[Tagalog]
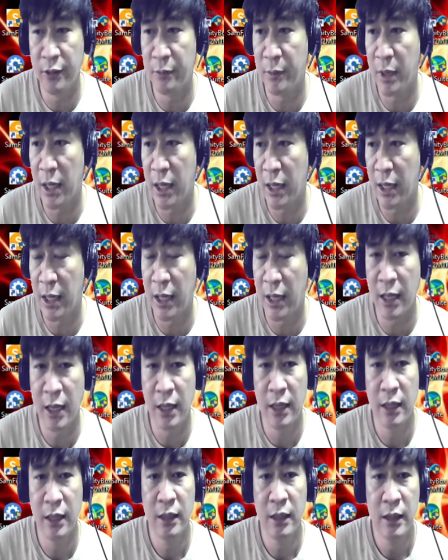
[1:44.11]
Mga ka
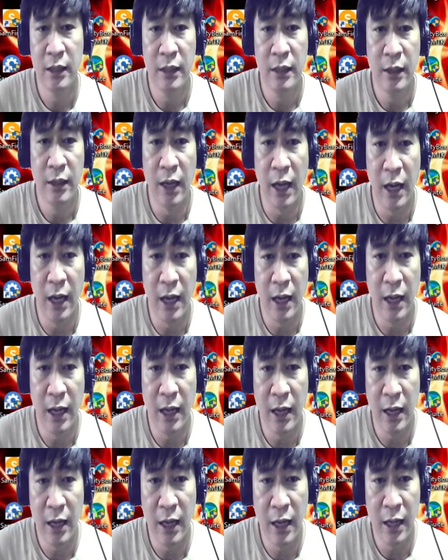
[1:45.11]

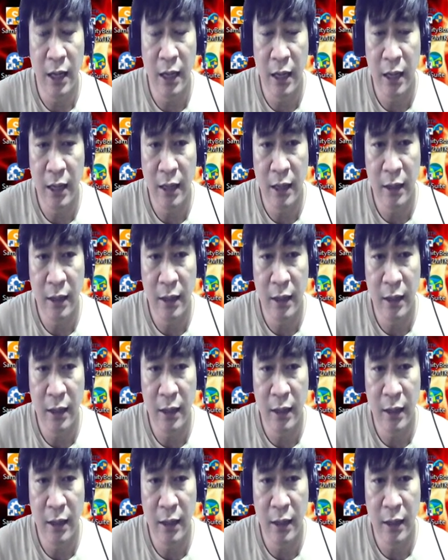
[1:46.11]
uh,